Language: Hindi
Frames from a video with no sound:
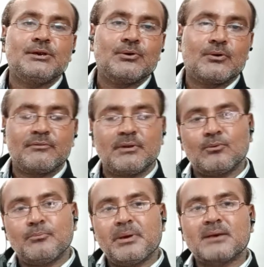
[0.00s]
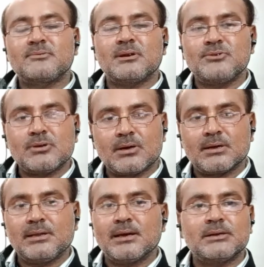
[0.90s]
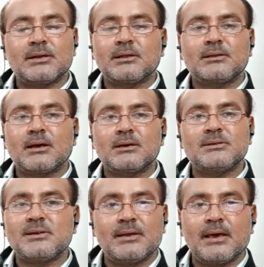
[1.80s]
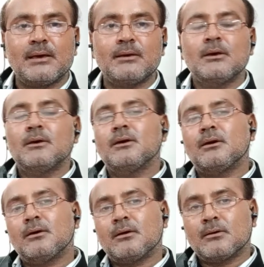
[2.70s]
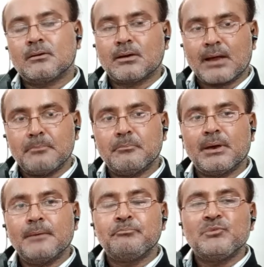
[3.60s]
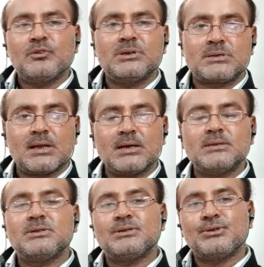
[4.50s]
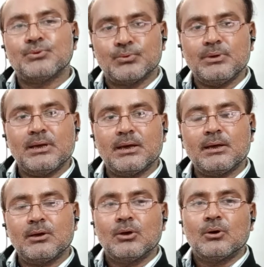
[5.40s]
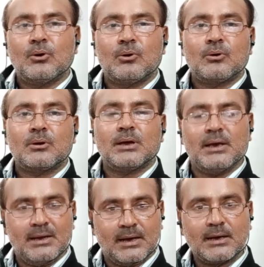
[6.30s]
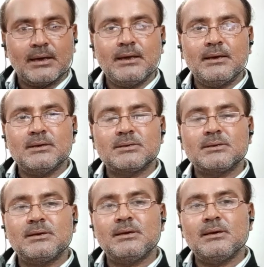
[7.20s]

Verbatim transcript: और फिर उन पर एक्सटेंशन कर दिया जाता था किसी नए क्राइम में तो इस तरह की चीज़ें हुई हैं और कहीं ना कहीं इसकी